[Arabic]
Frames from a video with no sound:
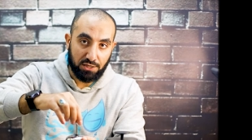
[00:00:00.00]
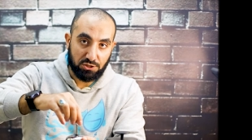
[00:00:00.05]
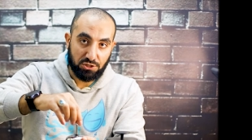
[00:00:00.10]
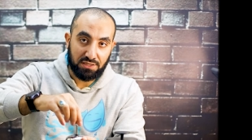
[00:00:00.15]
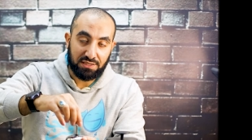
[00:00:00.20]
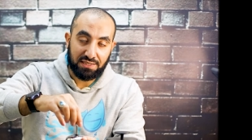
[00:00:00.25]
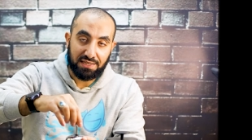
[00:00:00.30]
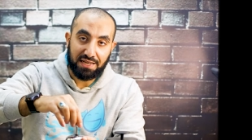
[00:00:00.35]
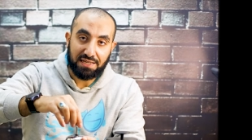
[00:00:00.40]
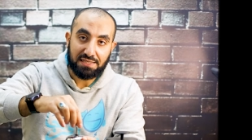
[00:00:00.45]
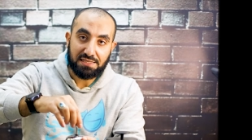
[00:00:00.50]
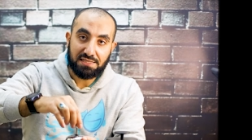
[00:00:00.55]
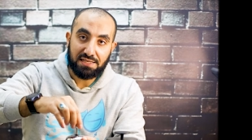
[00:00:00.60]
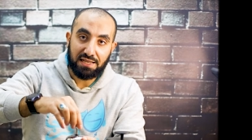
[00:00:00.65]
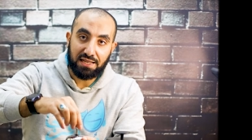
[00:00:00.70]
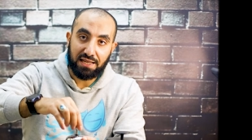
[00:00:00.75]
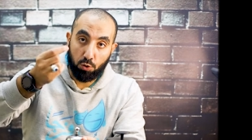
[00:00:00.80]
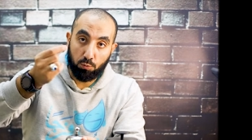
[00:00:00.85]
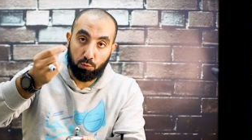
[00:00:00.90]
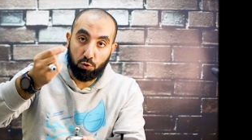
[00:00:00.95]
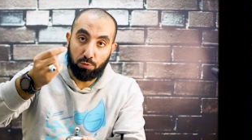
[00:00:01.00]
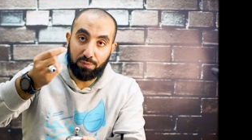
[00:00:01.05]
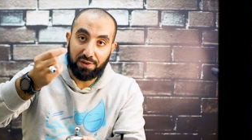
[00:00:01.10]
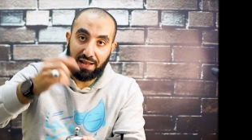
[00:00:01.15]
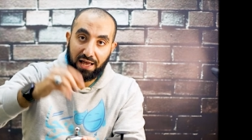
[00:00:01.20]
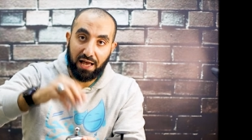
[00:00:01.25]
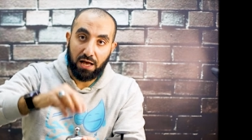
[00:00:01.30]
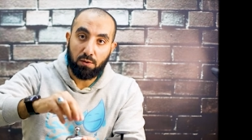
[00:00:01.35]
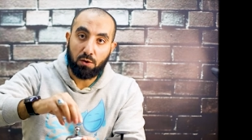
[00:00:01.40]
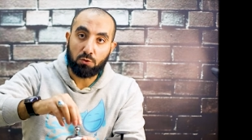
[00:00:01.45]
عشان تنزل حبوب
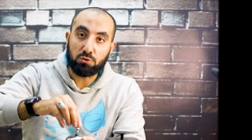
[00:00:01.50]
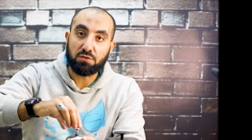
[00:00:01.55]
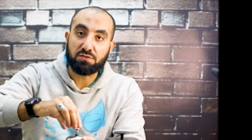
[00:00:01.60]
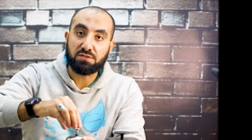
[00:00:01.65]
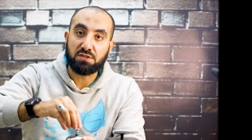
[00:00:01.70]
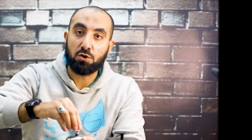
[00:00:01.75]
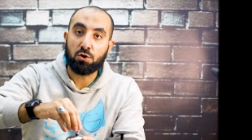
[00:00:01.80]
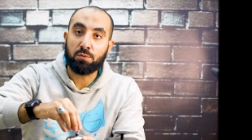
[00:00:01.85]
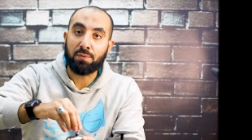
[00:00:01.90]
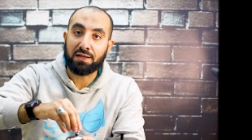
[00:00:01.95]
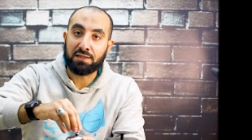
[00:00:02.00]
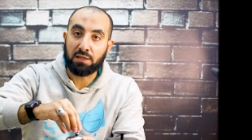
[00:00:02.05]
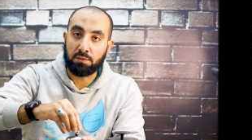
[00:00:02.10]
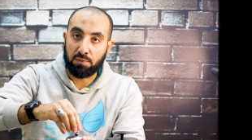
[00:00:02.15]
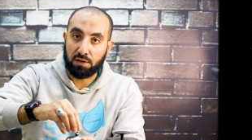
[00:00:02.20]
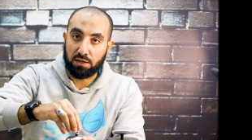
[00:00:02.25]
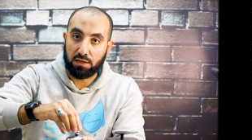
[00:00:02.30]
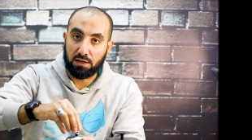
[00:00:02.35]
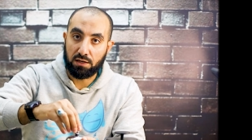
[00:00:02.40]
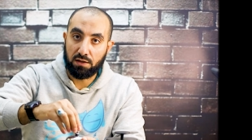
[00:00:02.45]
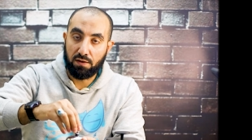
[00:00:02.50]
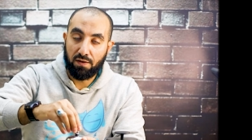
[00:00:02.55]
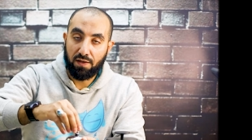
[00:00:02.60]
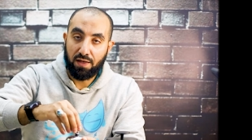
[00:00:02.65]
القهوه وتفصلهم عن الميه